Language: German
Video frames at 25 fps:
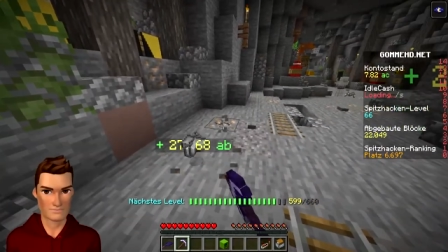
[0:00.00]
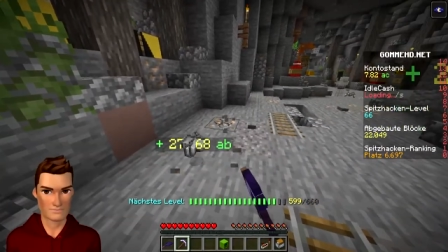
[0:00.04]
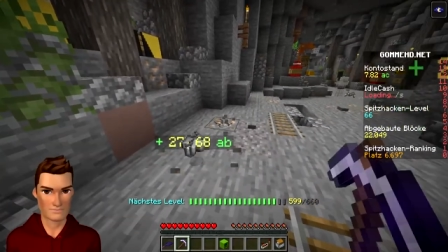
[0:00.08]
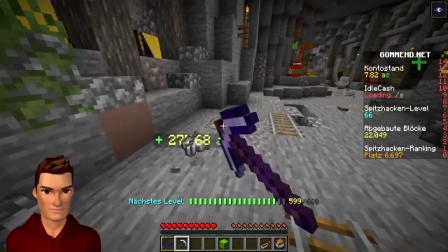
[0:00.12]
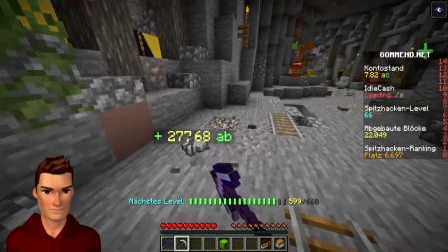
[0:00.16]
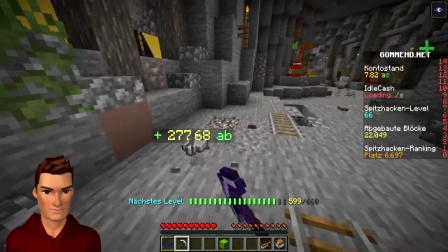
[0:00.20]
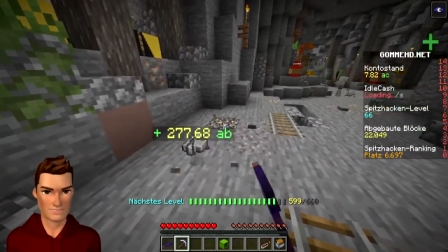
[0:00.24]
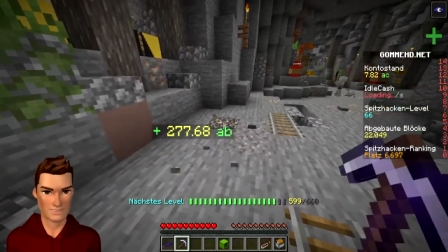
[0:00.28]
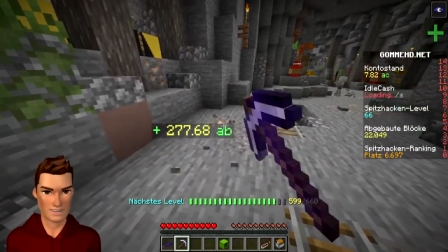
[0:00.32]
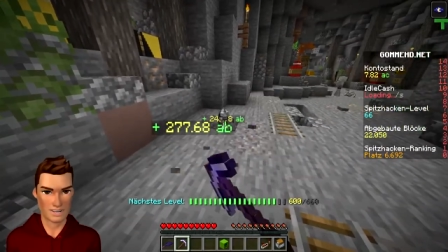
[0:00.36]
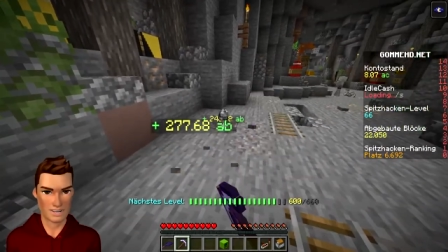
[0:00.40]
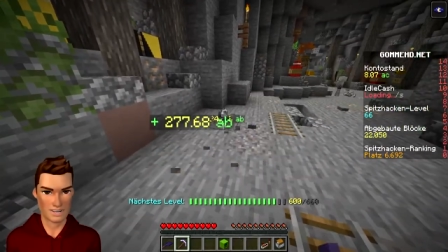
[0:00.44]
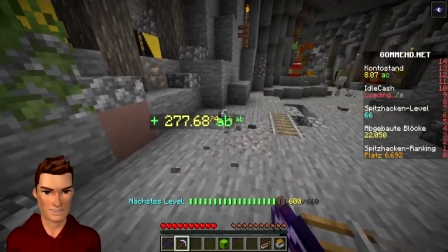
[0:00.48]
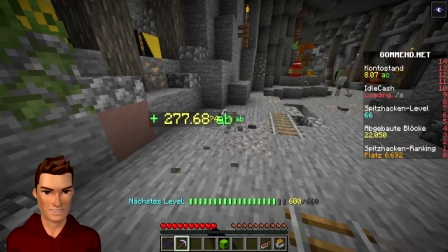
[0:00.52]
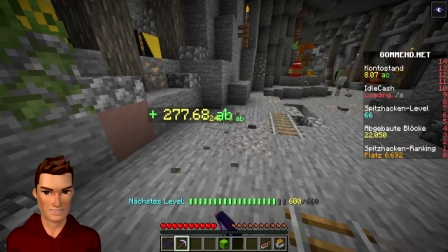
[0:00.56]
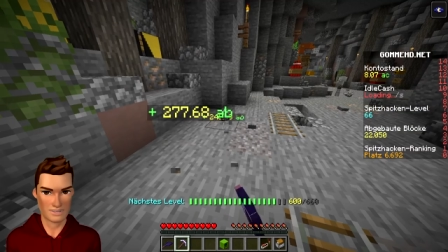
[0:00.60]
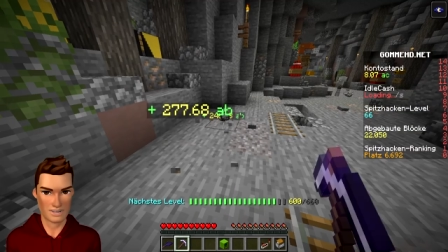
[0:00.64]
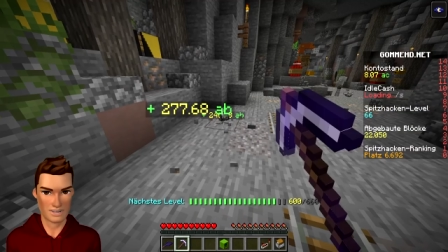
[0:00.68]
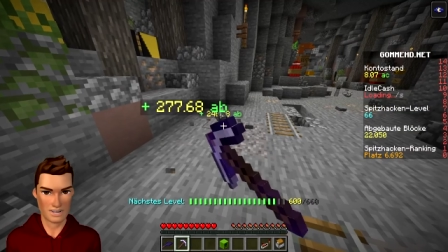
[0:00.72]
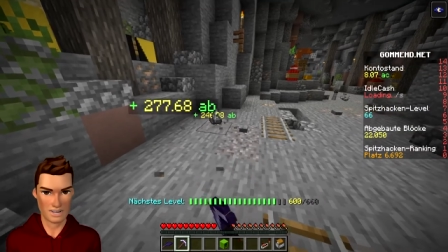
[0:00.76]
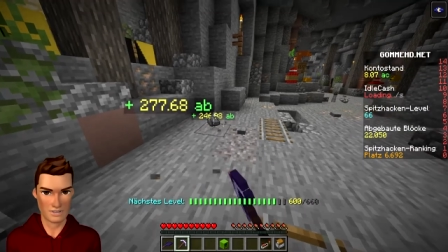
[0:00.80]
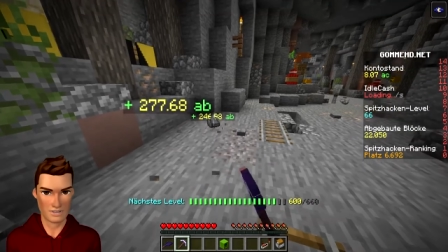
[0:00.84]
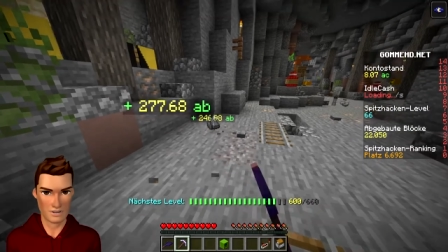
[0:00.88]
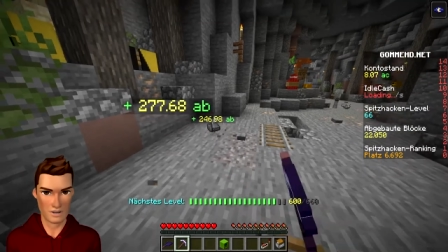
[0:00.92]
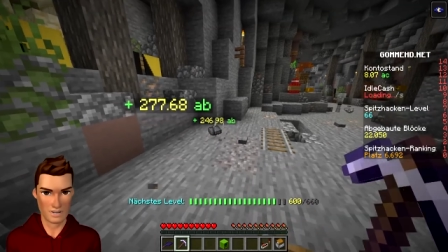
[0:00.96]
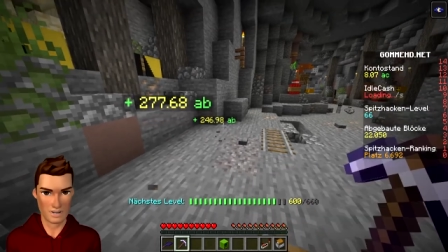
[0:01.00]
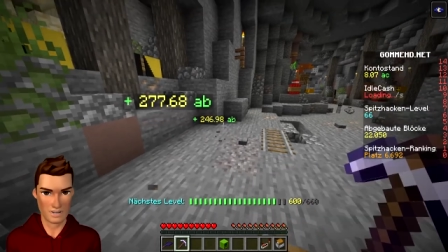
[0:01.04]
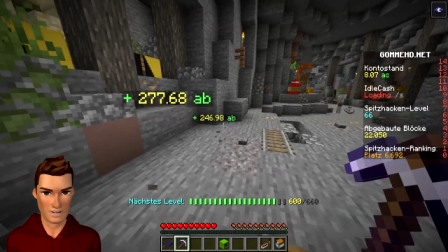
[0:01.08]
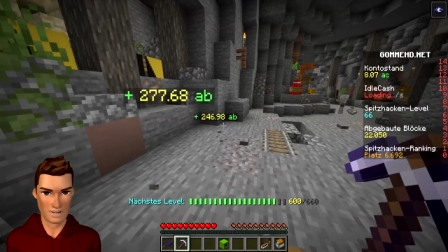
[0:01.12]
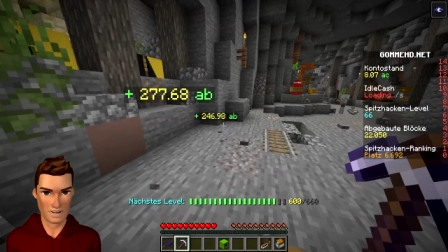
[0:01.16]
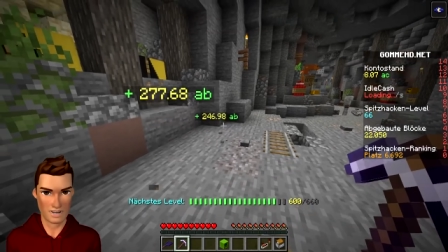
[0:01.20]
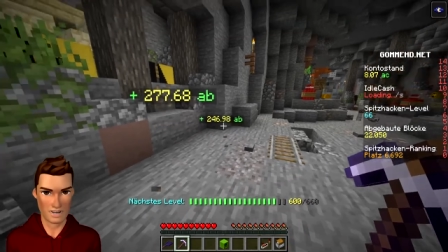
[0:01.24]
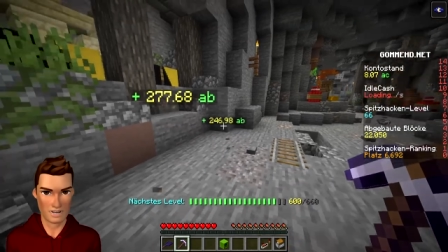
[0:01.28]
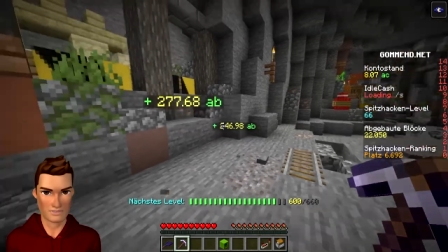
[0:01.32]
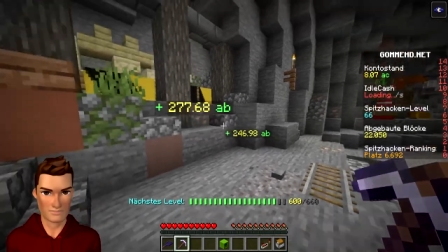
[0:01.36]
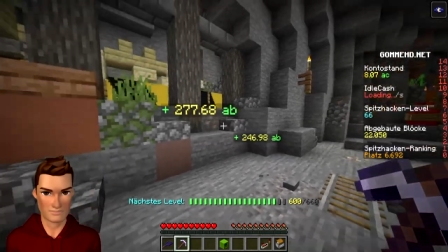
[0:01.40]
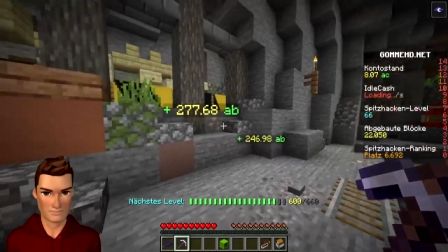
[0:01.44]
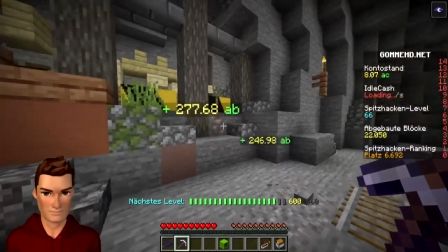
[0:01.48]
Wegen diesem neuen Ding.
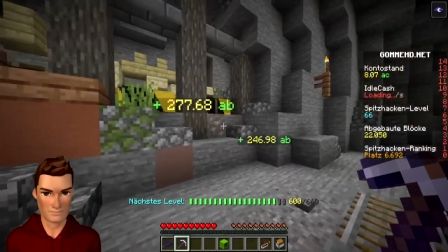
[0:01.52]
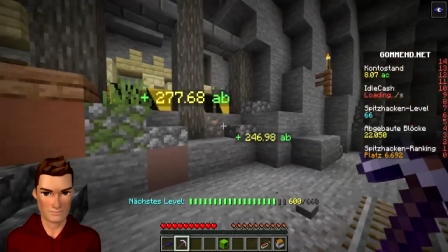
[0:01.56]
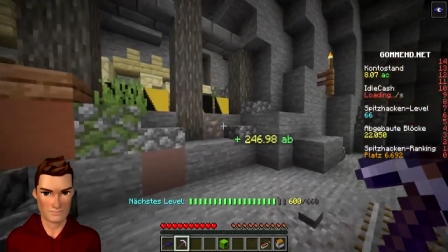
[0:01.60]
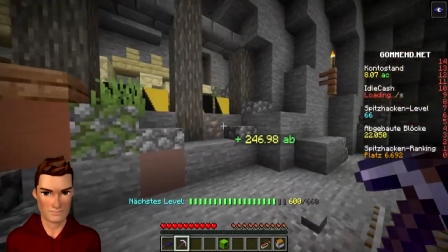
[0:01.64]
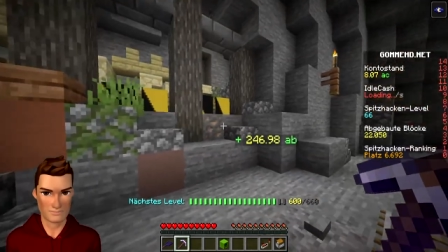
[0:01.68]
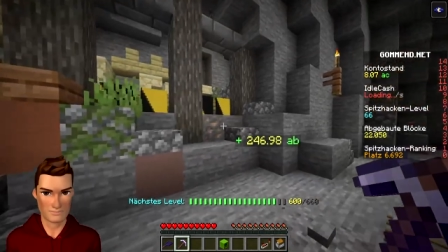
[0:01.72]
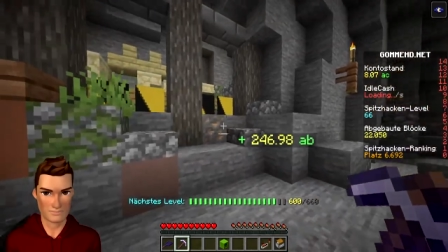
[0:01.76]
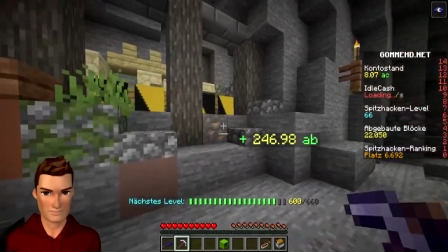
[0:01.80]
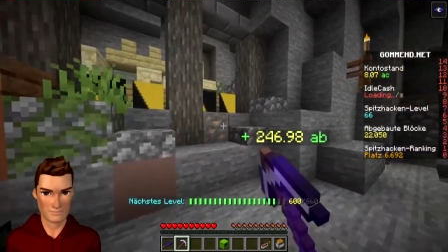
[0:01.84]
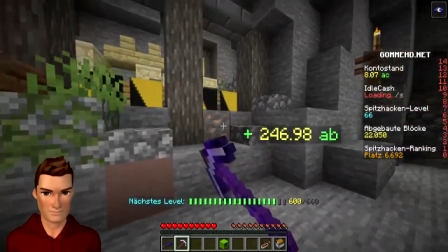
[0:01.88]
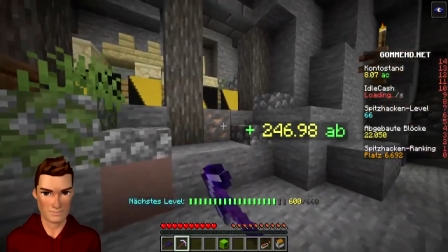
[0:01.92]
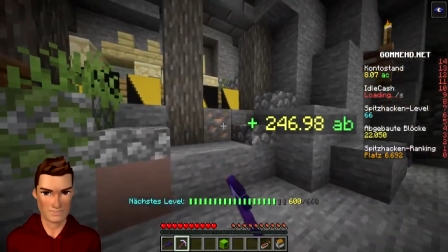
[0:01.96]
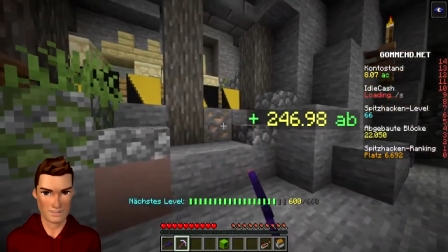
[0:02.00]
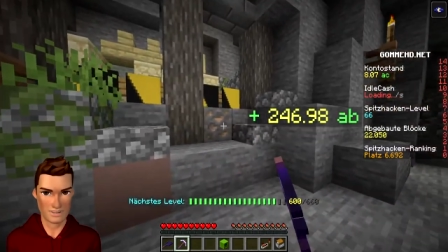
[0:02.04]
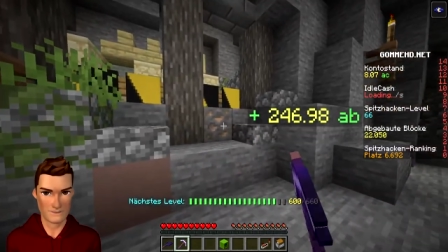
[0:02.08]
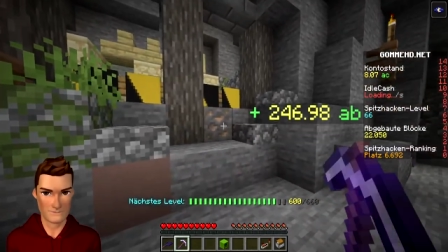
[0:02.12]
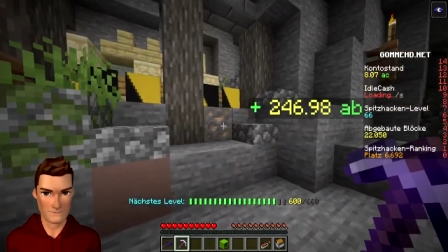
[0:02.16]
Wegen Pro